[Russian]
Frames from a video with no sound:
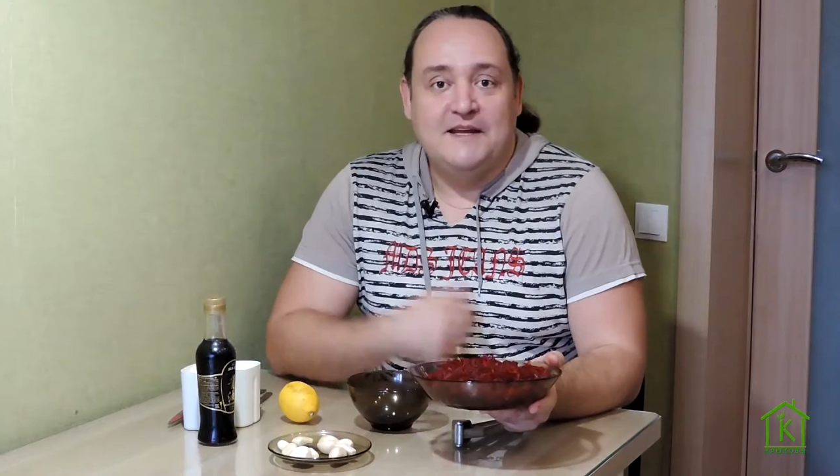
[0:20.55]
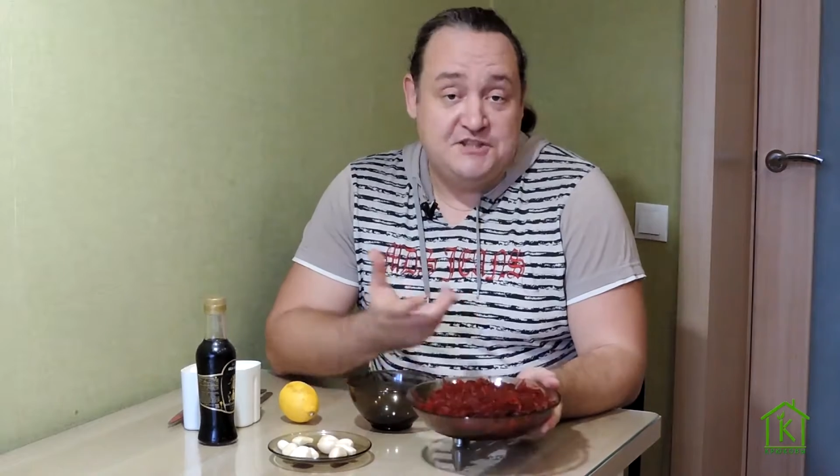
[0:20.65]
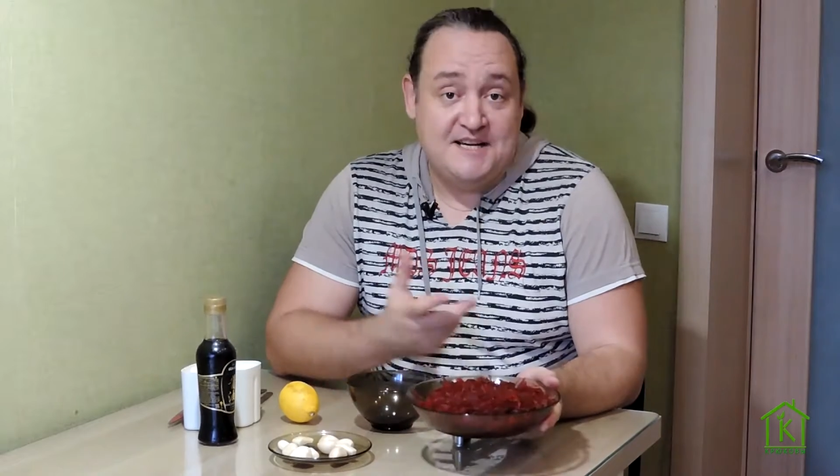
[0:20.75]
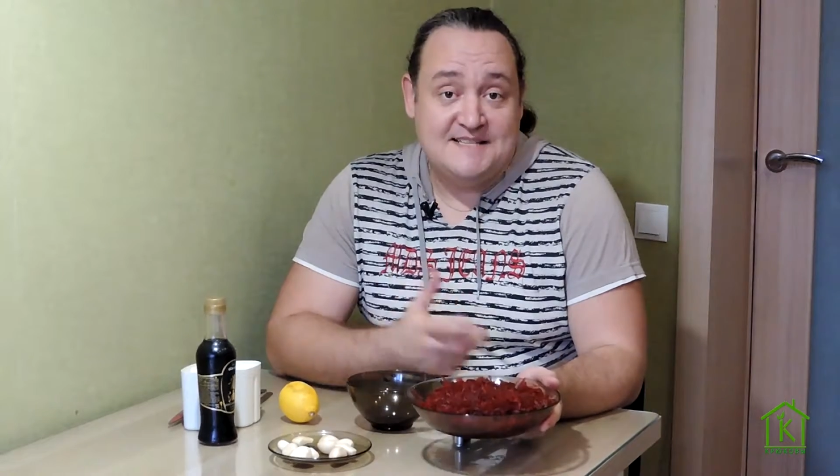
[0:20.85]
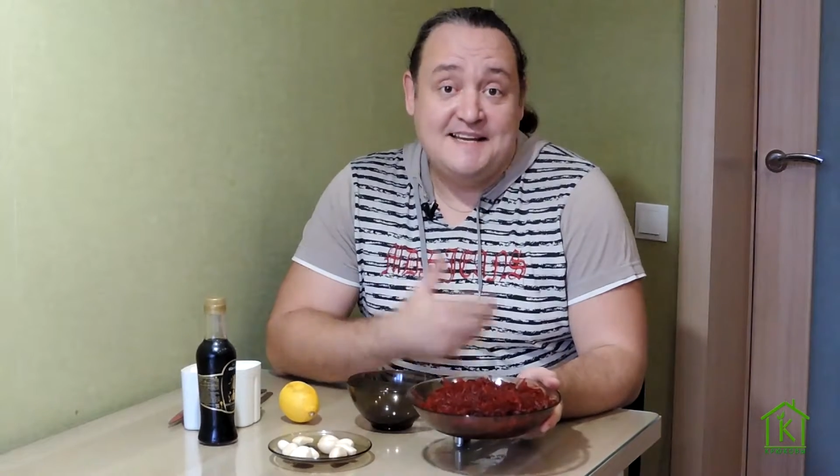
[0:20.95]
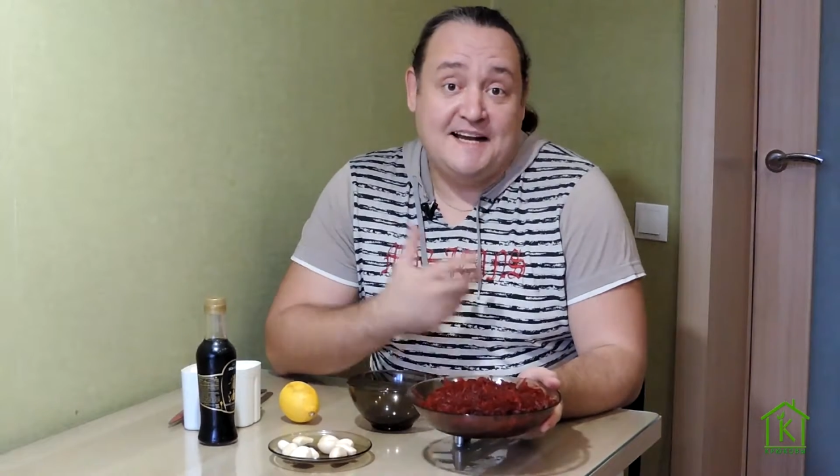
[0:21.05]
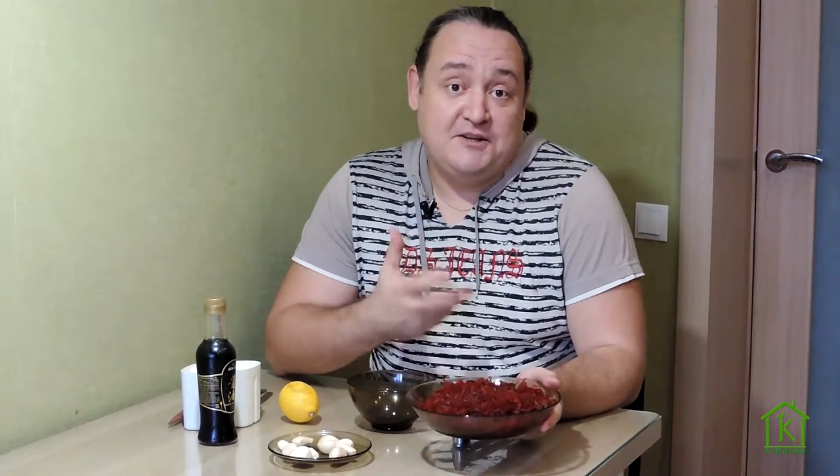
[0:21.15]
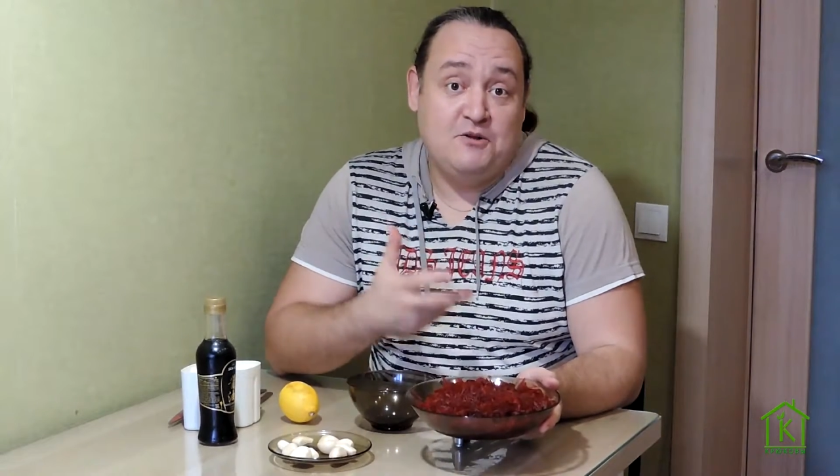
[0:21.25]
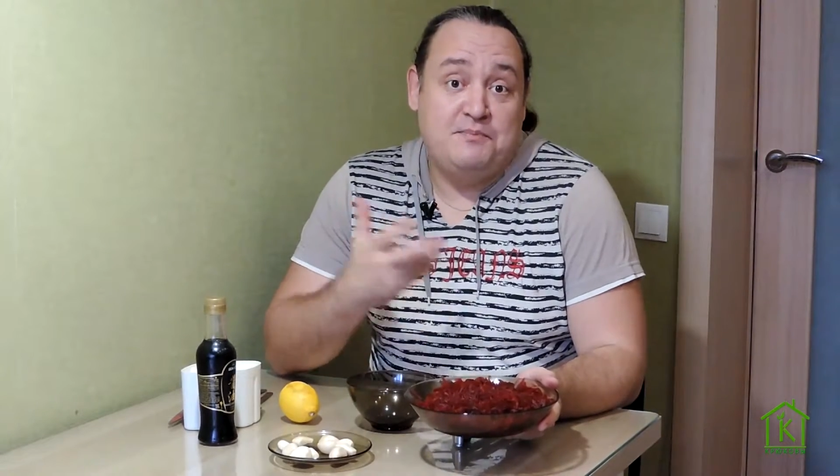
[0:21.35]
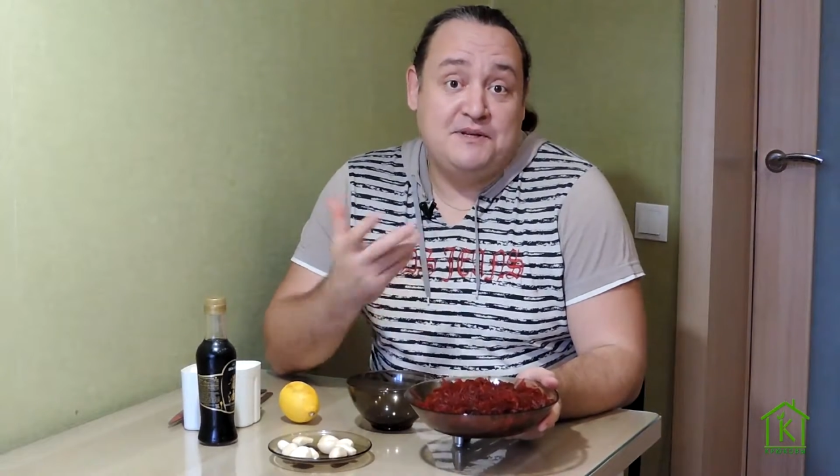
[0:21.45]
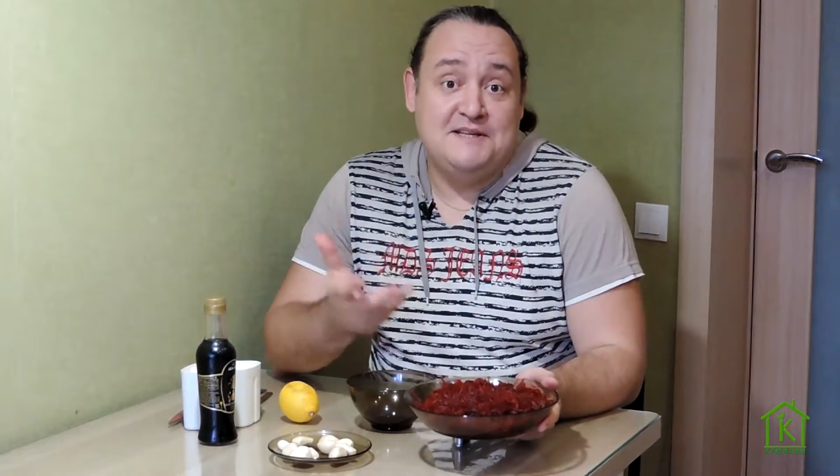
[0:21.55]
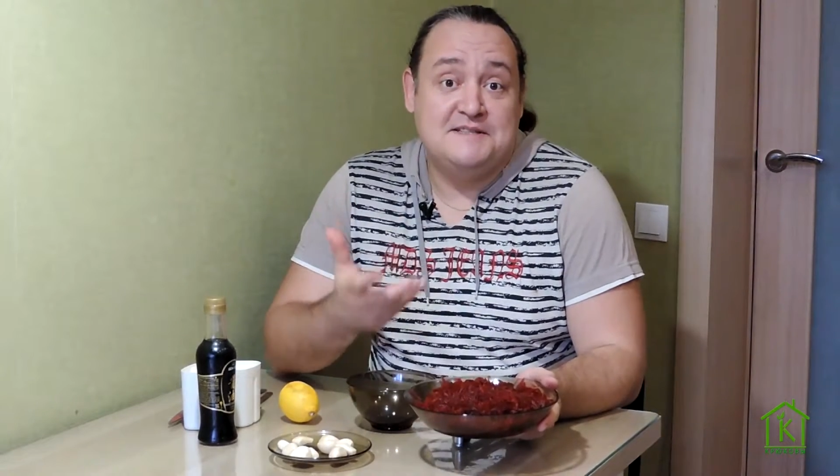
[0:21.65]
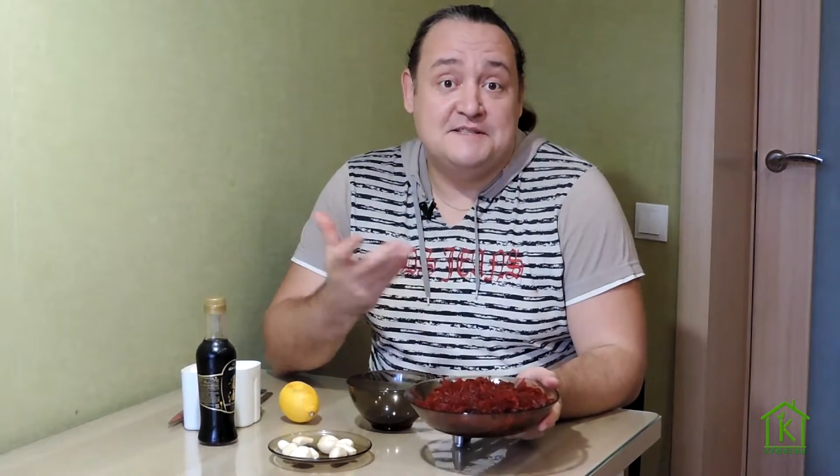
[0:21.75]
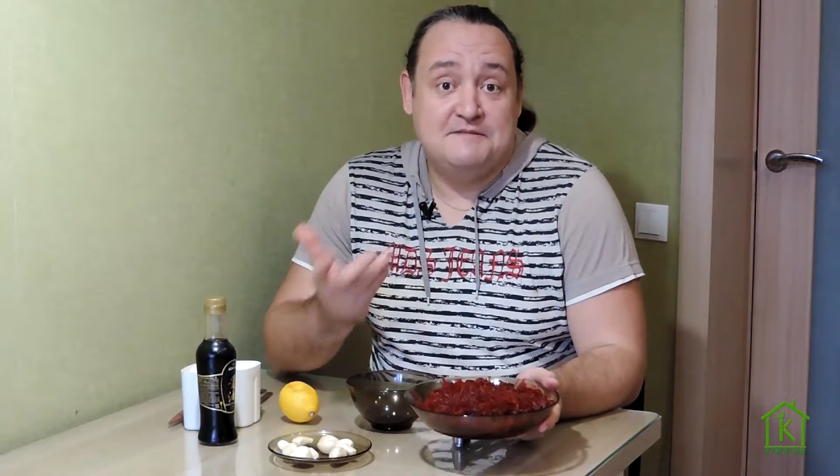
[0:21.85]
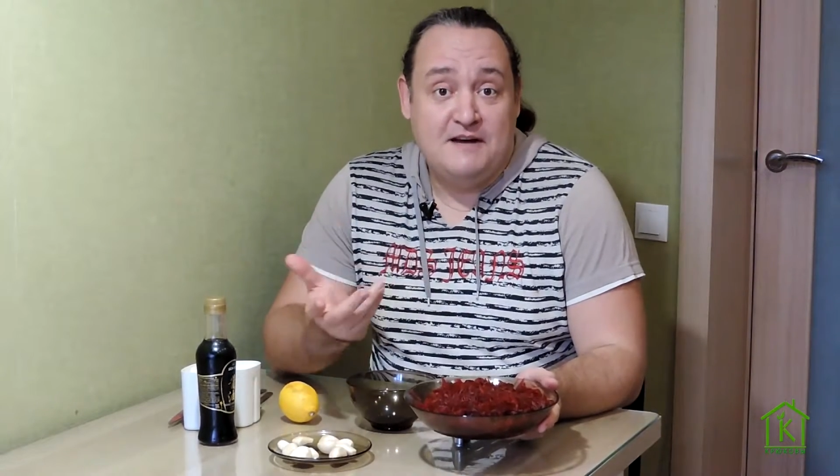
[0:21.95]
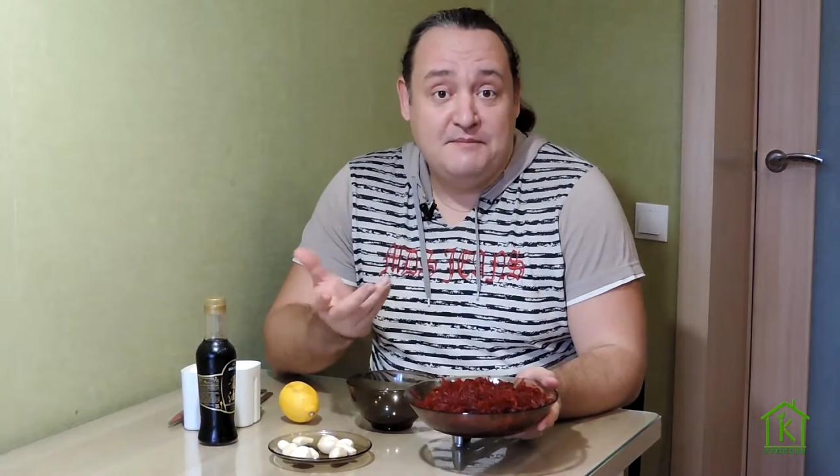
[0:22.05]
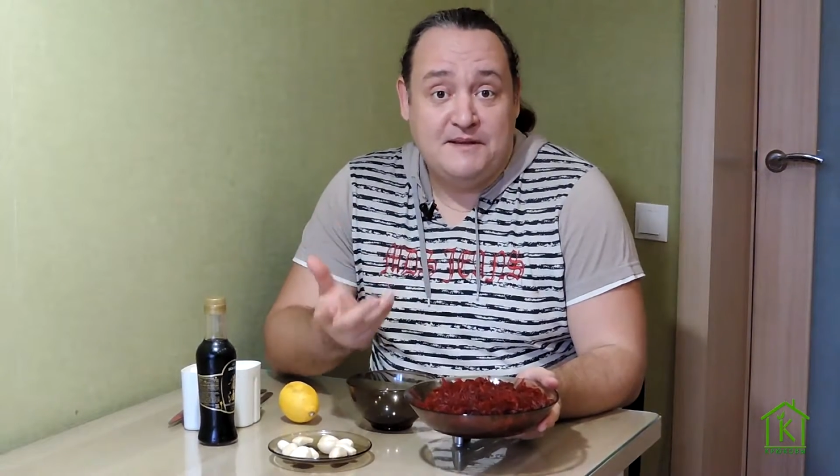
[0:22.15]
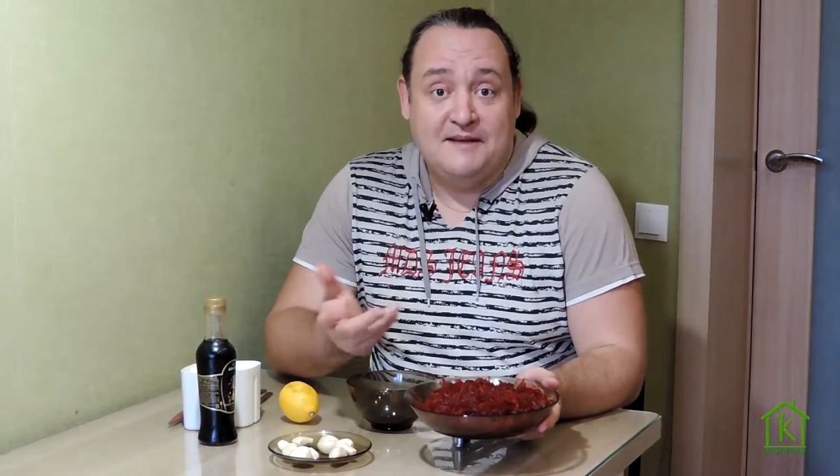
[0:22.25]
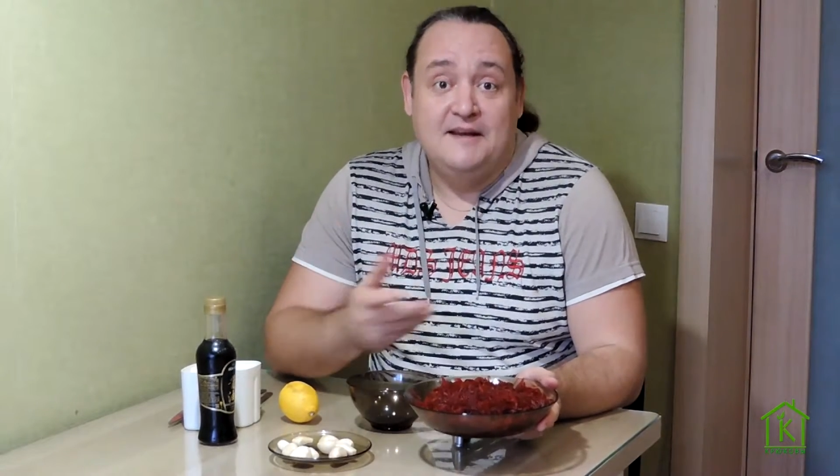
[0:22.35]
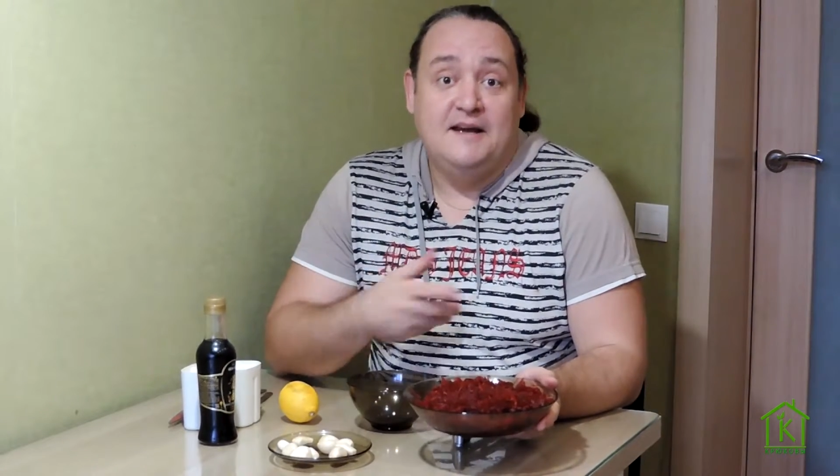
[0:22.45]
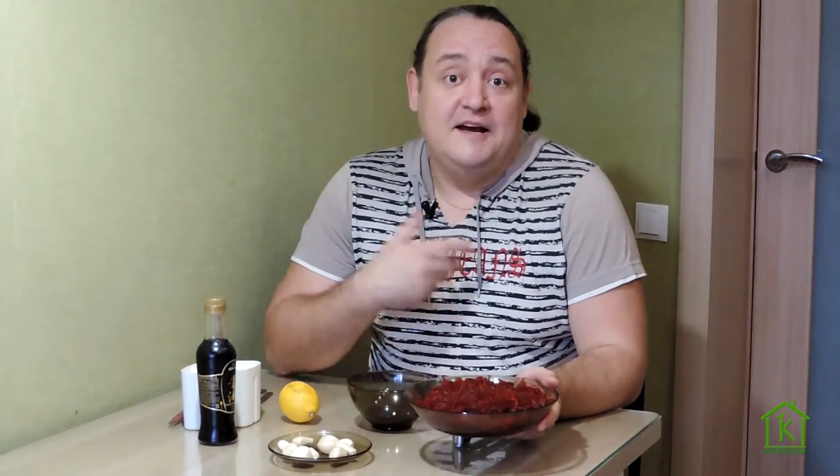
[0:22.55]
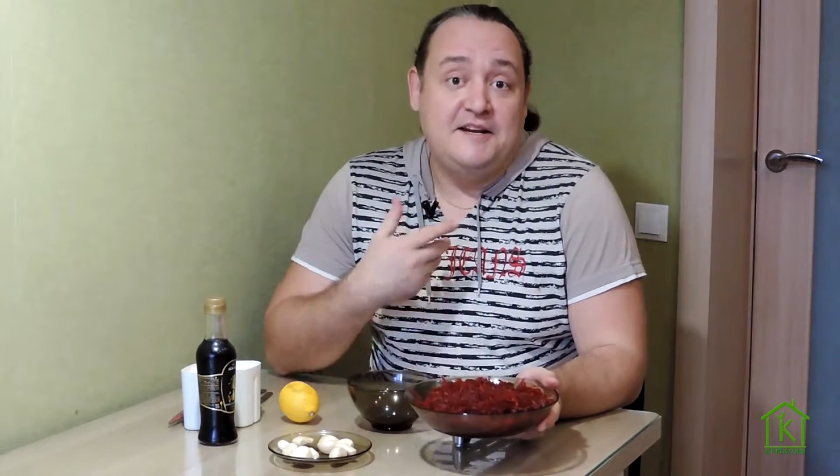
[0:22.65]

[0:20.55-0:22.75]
И сейчас я хотел бы поделиться с вами